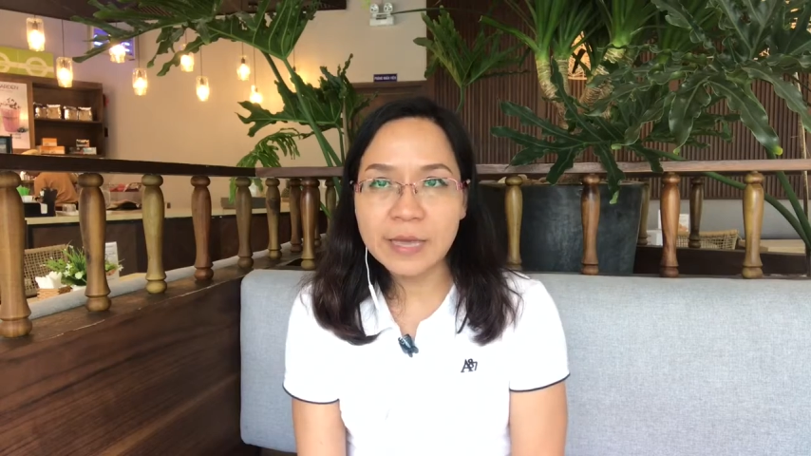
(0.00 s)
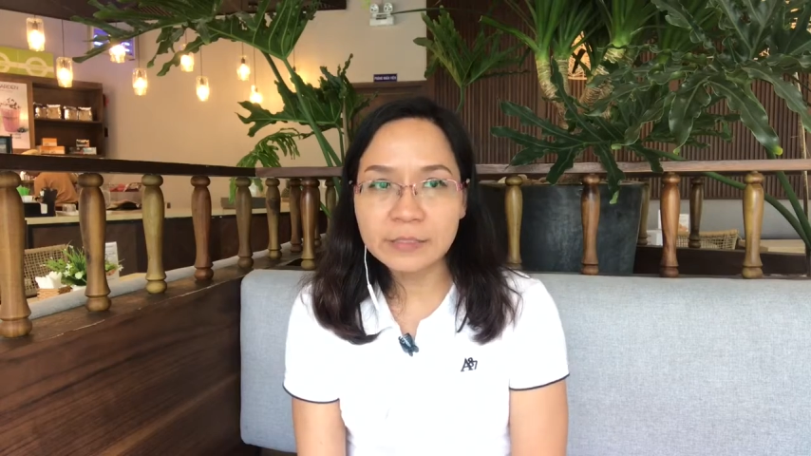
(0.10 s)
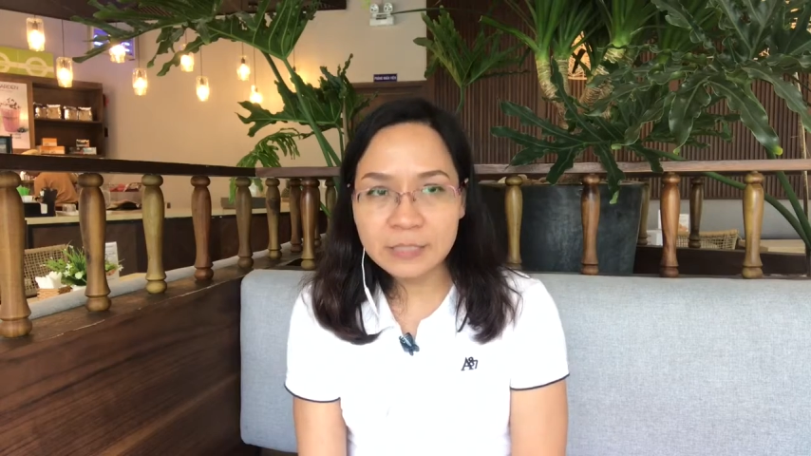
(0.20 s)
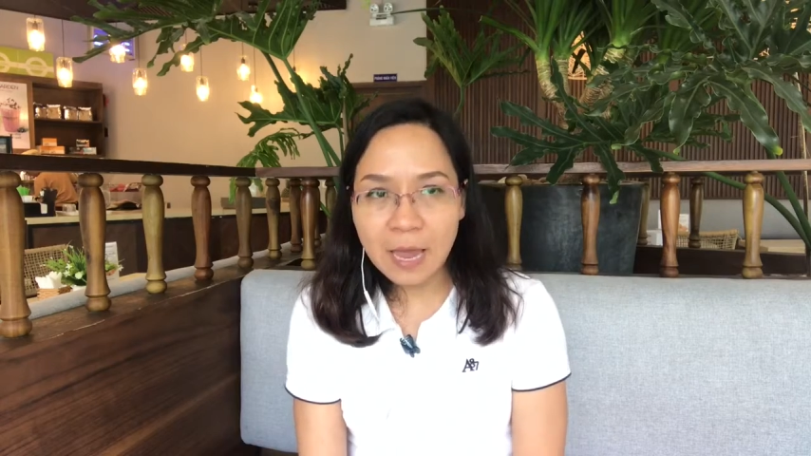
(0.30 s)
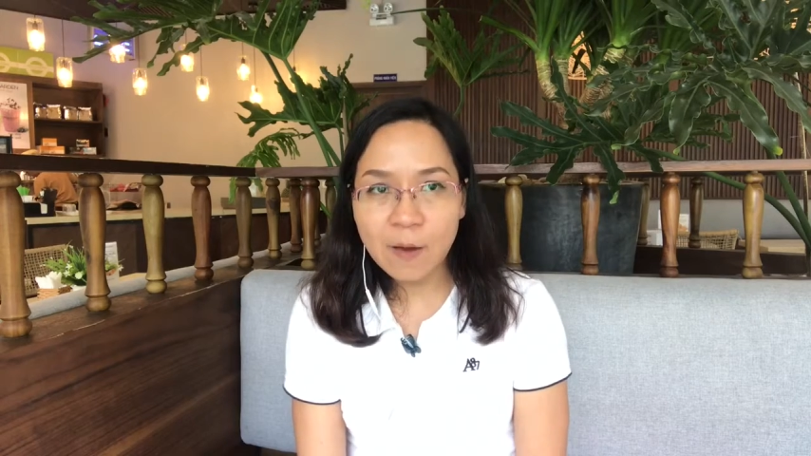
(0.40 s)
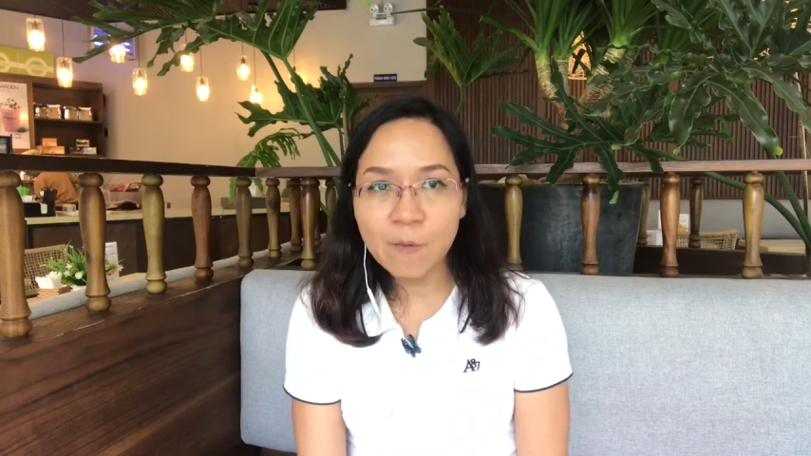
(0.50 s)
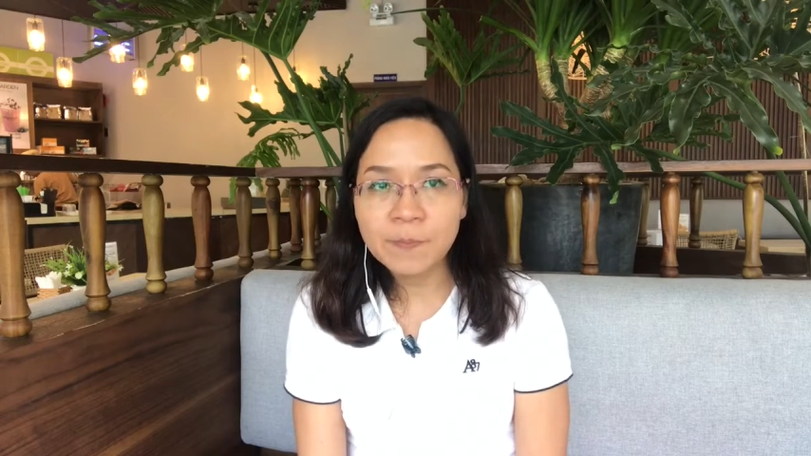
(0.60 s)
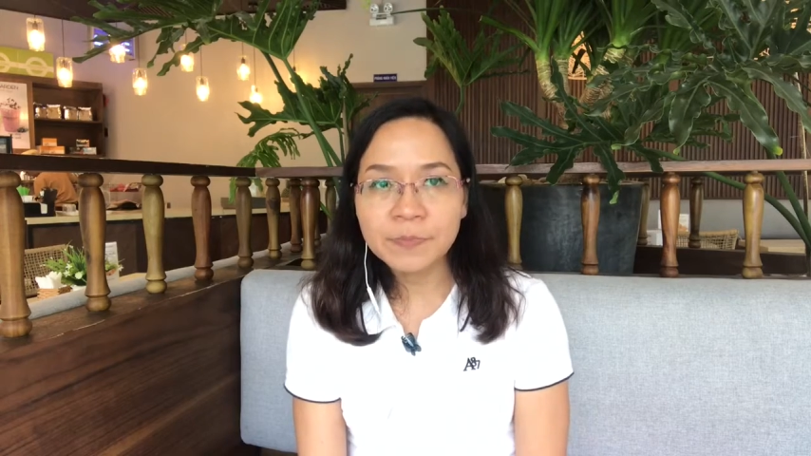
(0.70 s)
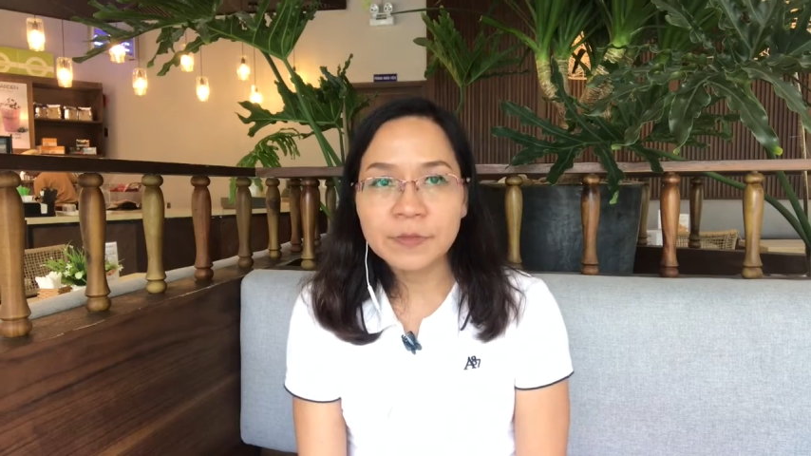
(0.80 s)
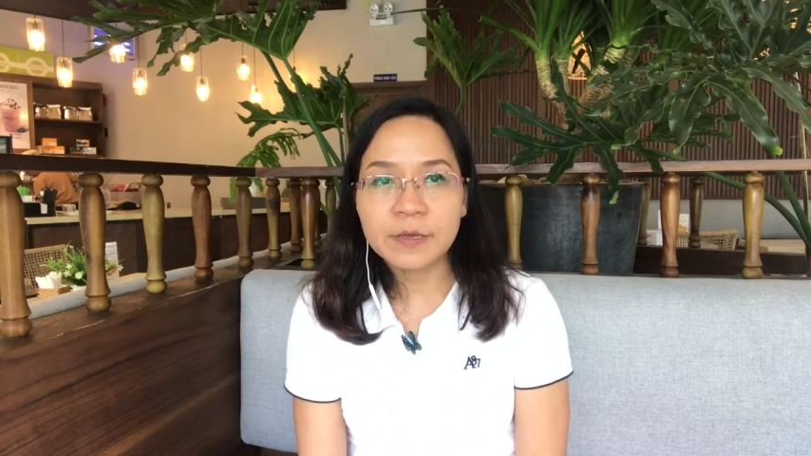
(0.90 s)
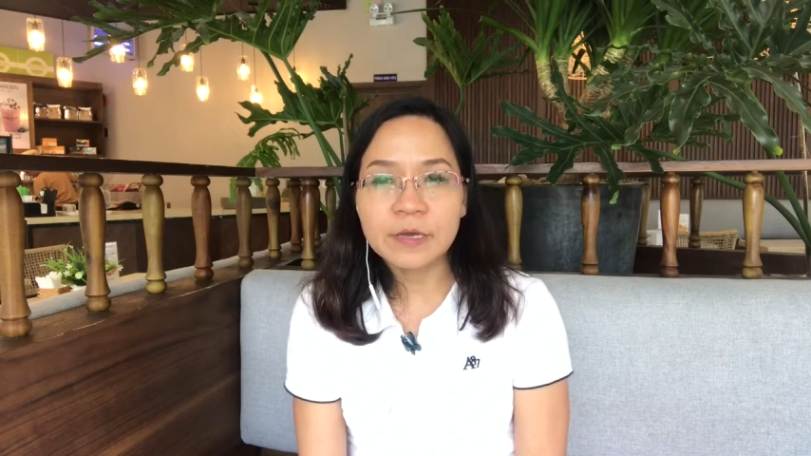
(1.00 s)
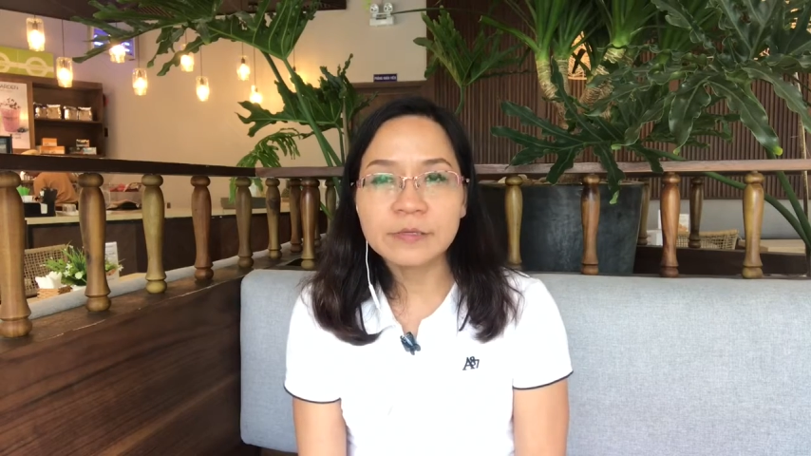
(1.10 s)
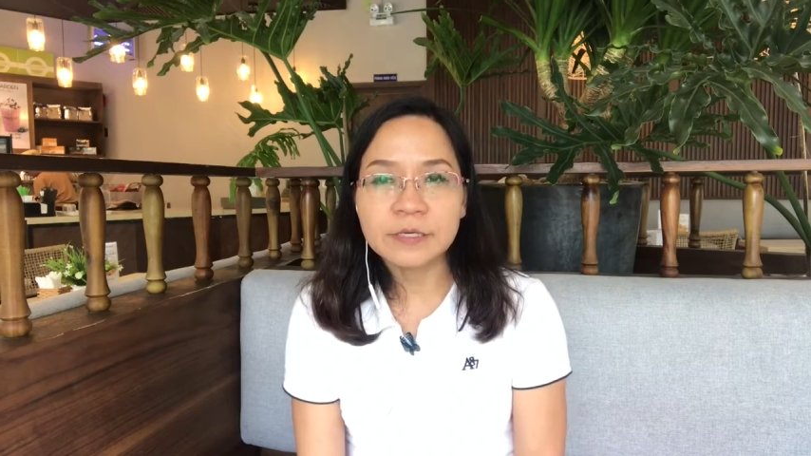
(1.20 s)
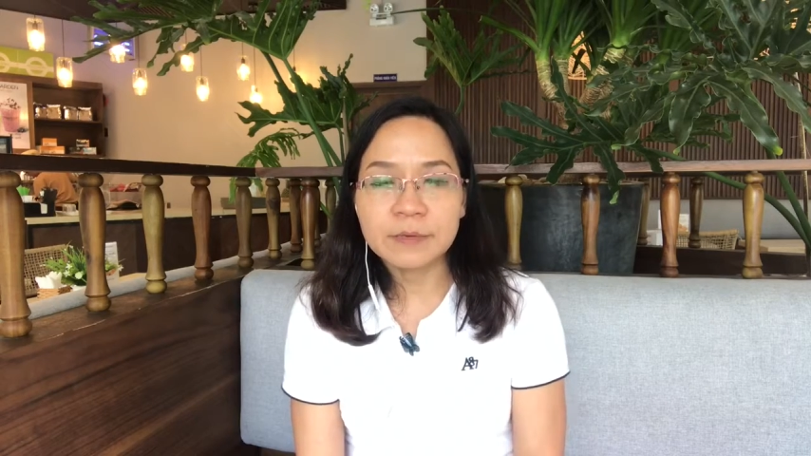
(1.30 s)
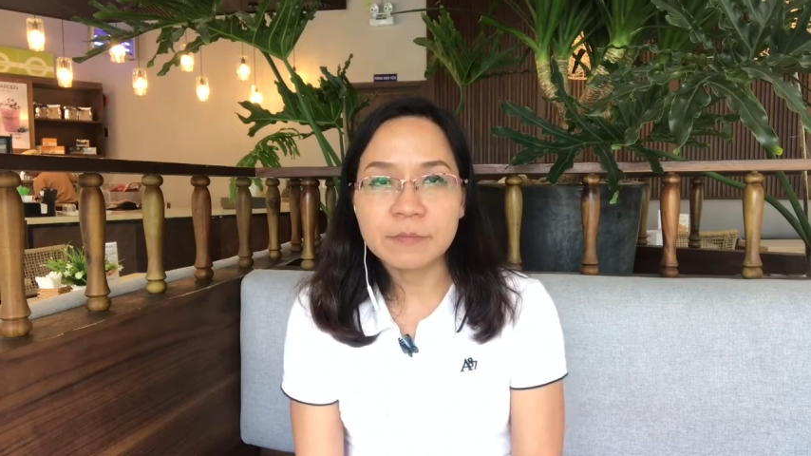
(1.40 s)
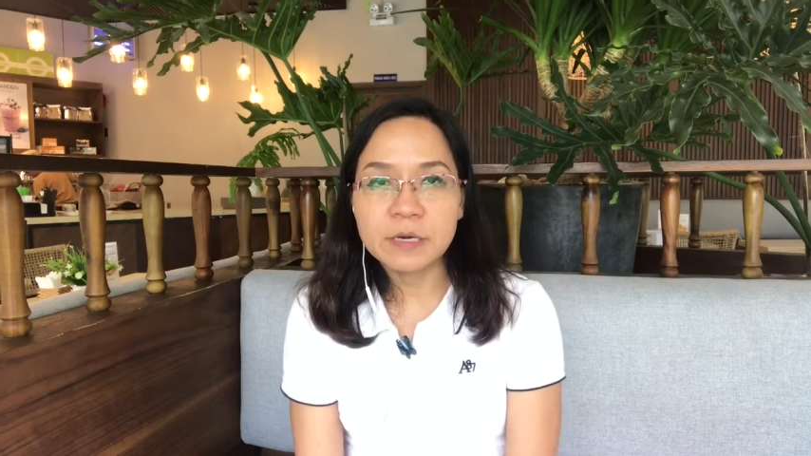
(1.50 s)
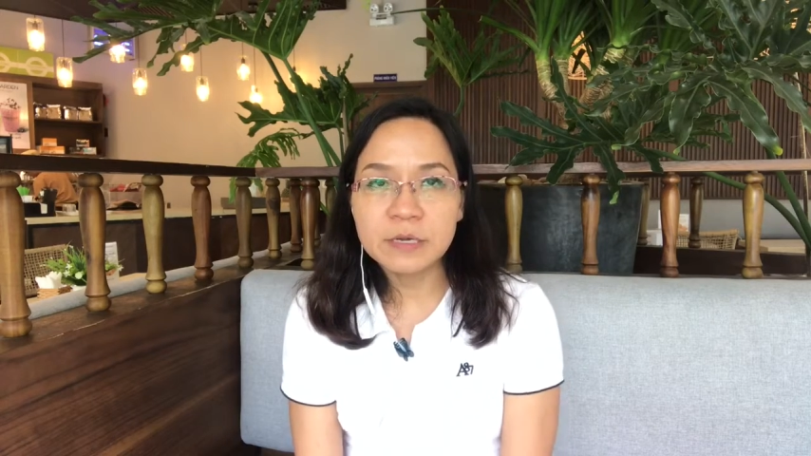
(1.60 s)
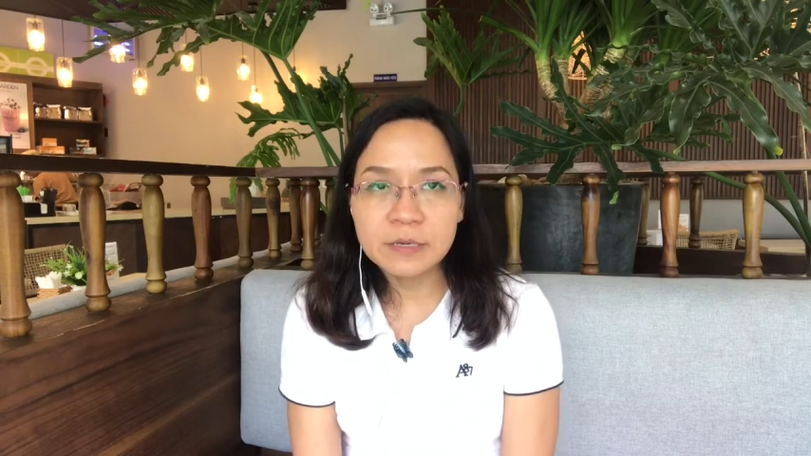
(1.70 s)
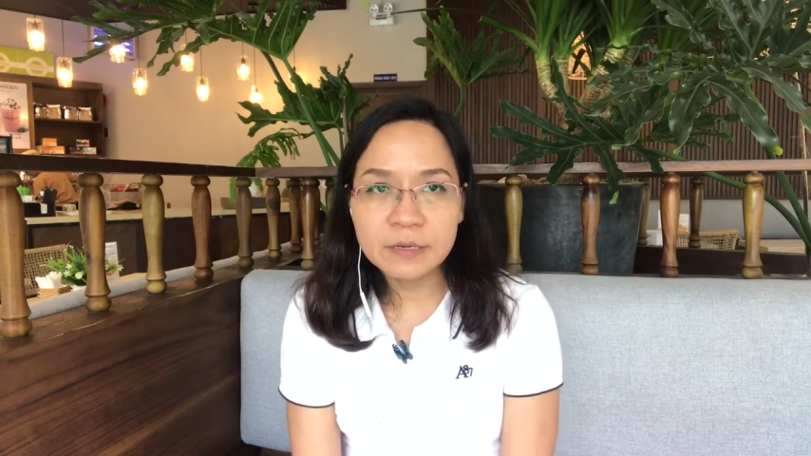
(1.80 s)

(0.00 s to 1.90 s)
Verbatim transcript: tháng sau các anh chị mới